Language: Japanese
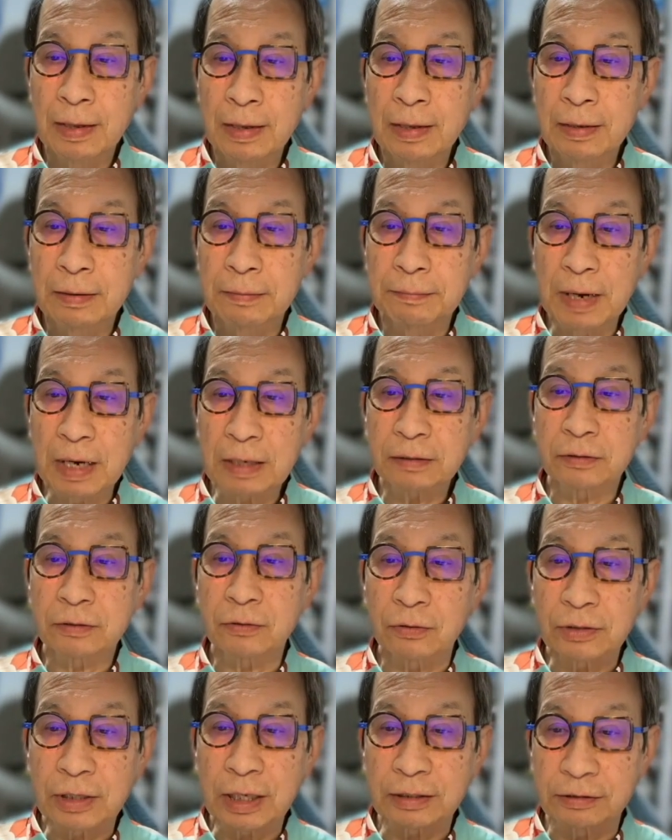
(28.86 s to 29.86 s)
マック
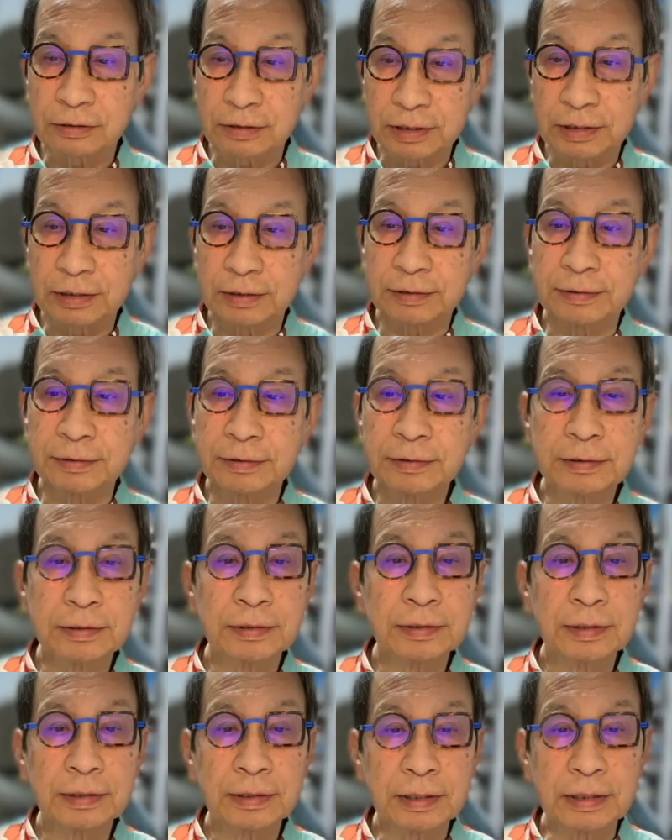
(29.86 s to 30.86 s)
の達人、
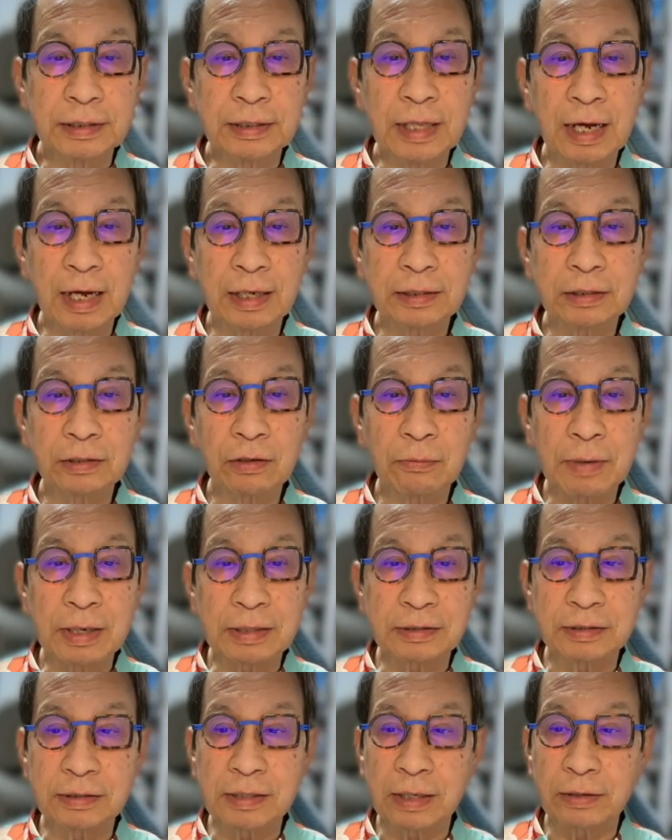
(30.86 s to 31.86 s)
木田
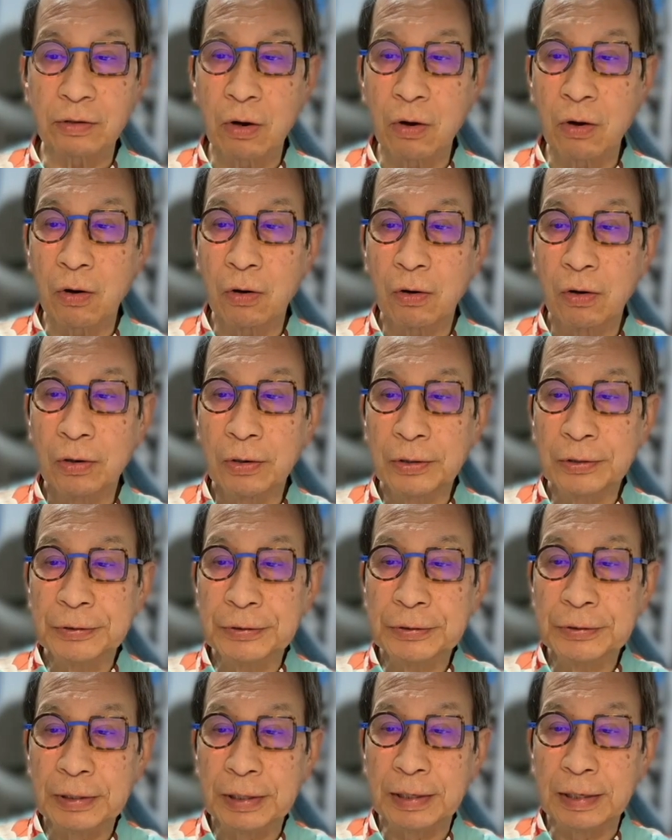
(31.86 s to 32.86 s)
松田の、
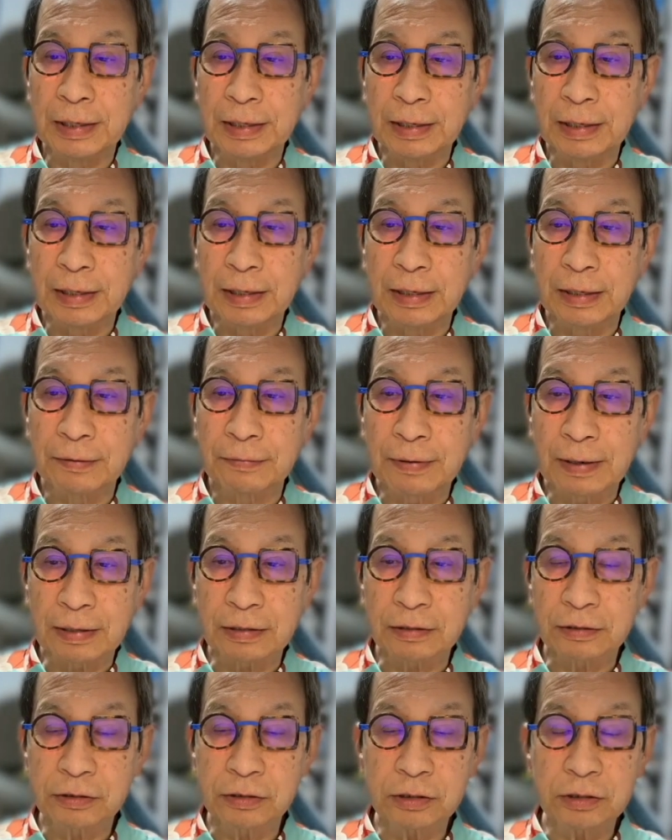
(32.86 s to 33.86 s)
えー、
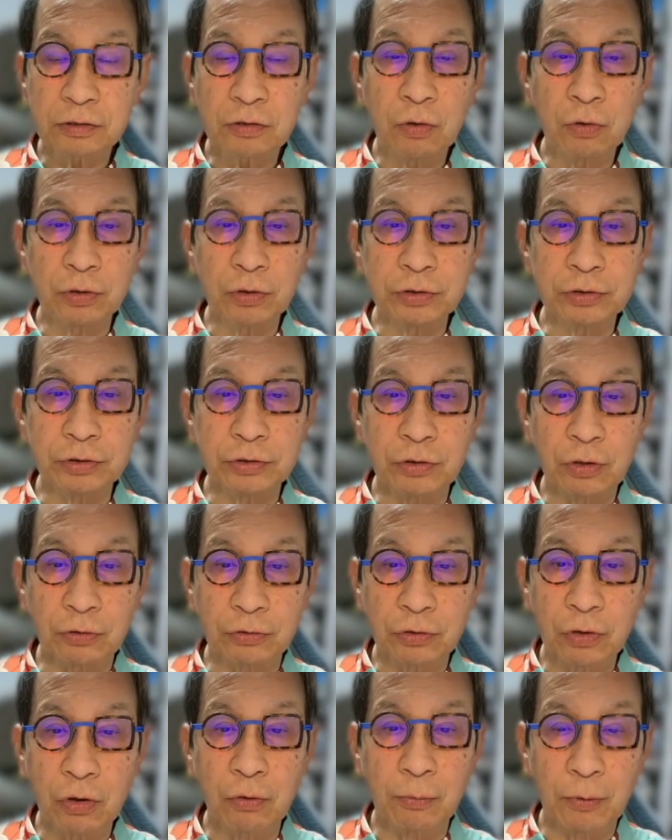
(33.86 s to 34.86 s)
ファックス交友録
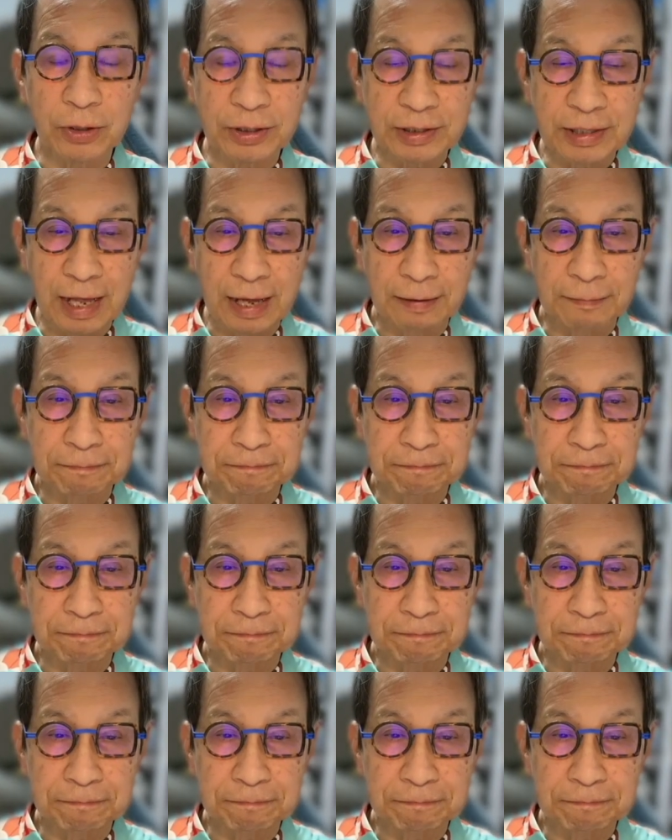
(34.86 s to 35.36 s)
の思い出。